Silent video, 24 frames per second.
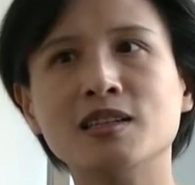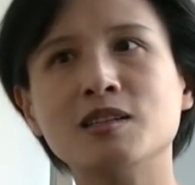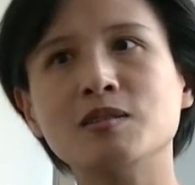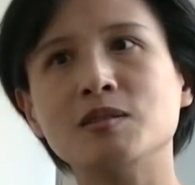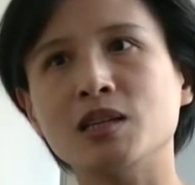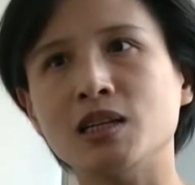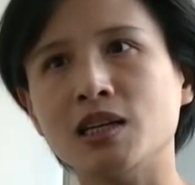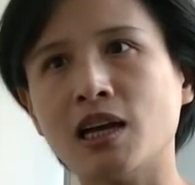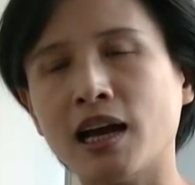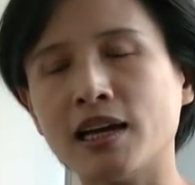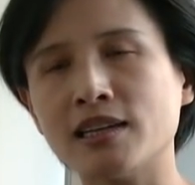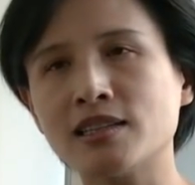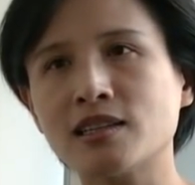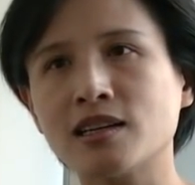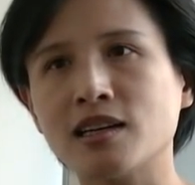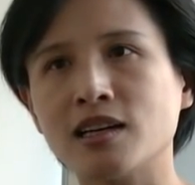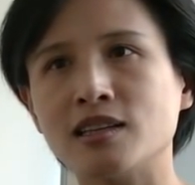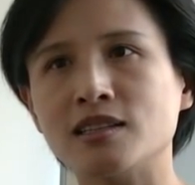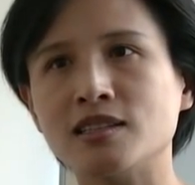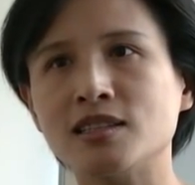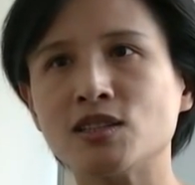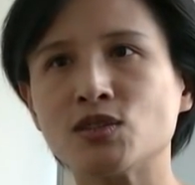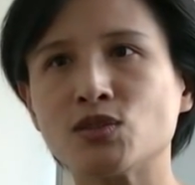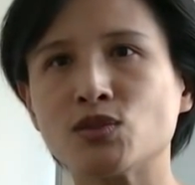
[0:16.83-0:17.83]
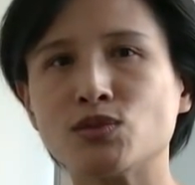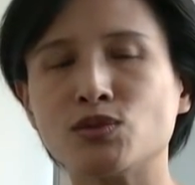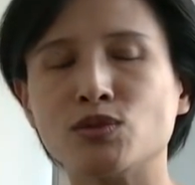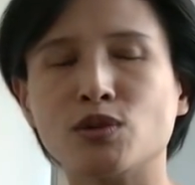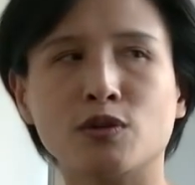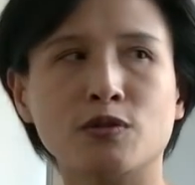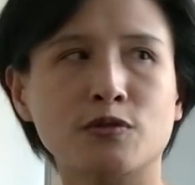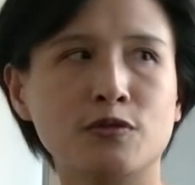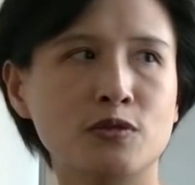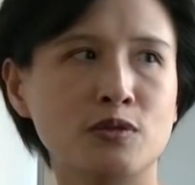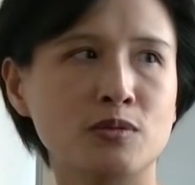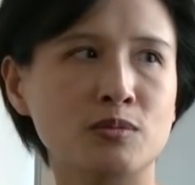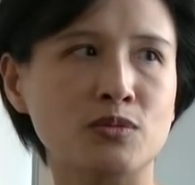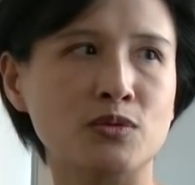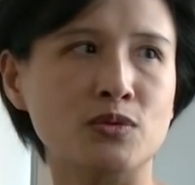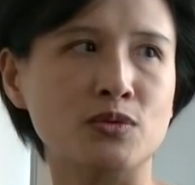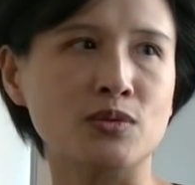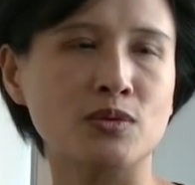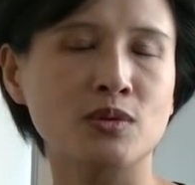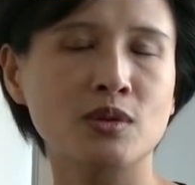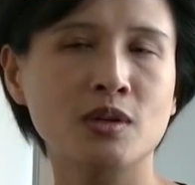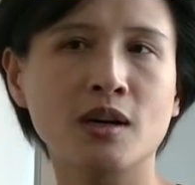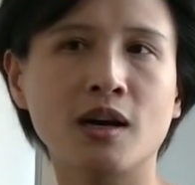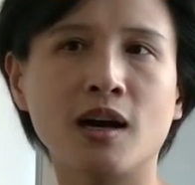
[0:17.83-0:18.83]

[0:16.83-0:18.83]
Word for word: 那你还是可以继续有父母。